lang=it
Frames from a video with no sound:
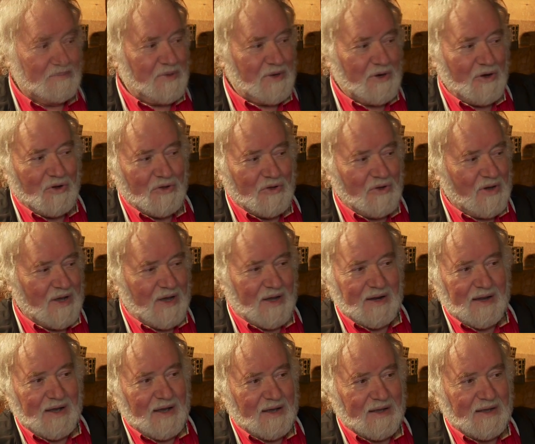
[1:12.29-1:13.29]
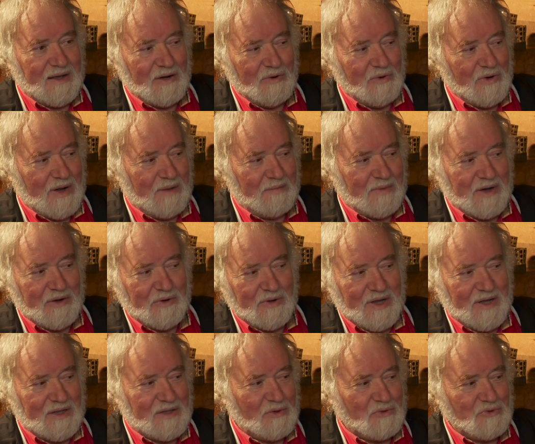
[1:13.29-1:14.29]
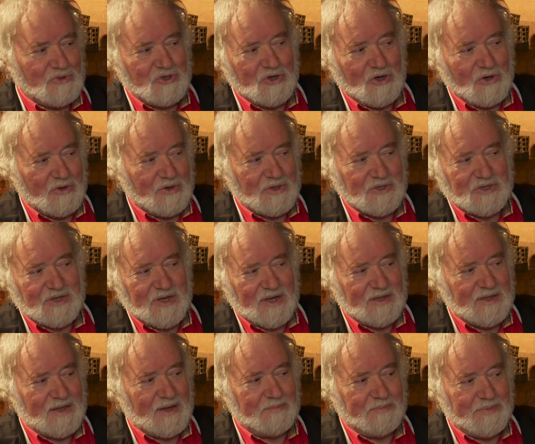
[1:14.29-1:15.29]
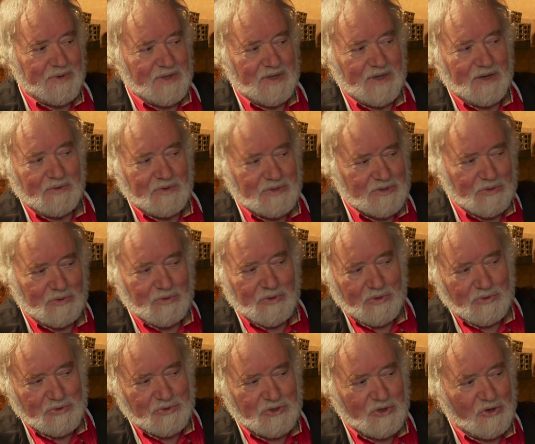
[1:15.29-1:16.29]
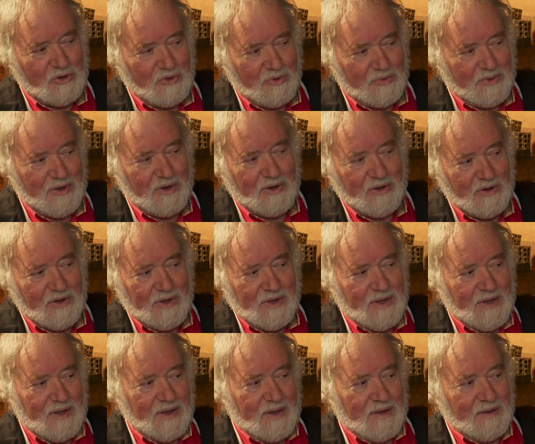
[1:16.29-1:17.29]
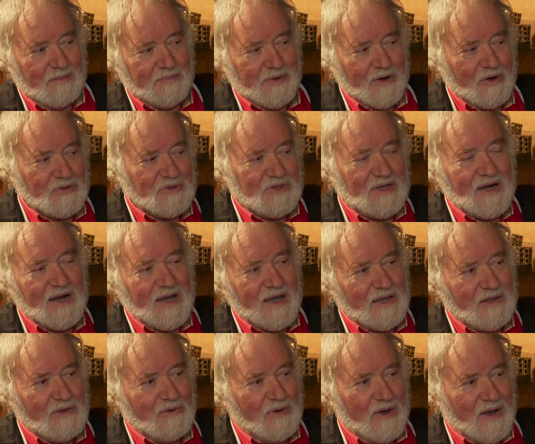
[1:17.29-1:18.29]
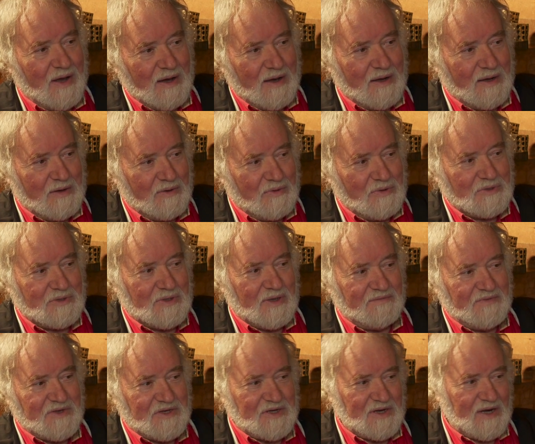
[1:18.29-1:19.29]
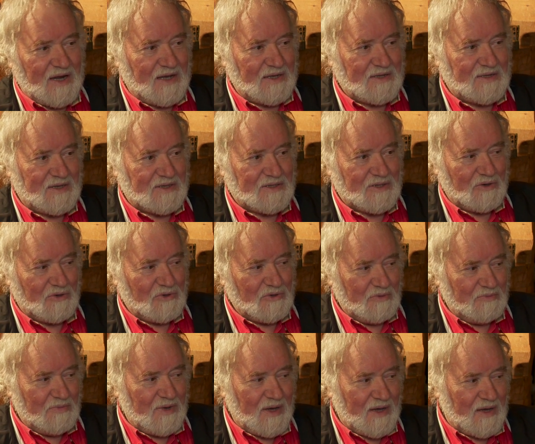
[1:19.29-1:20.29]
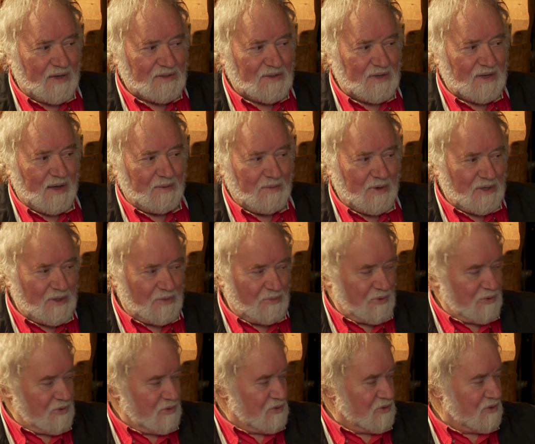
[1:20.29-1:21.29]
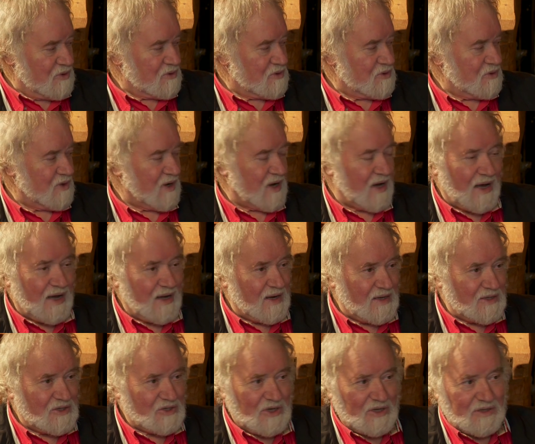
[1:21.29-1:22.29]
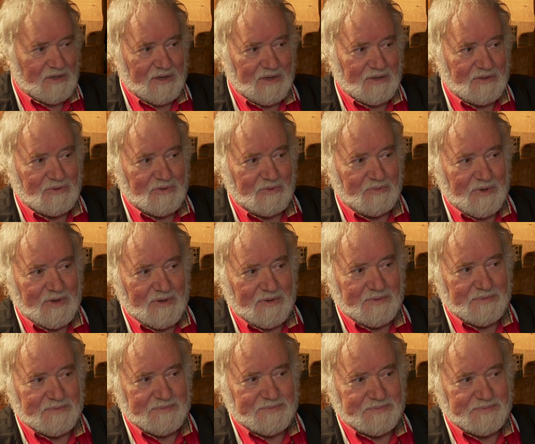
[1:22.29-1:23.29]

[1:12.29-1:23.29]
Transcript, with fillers: il Pinocchio che è anche lui una marionetta, un gioco eccetera, per dire questo non è un gioco però però di legno ha questa vicinanza secondo me che si ama di più toccare eccetera insomma no?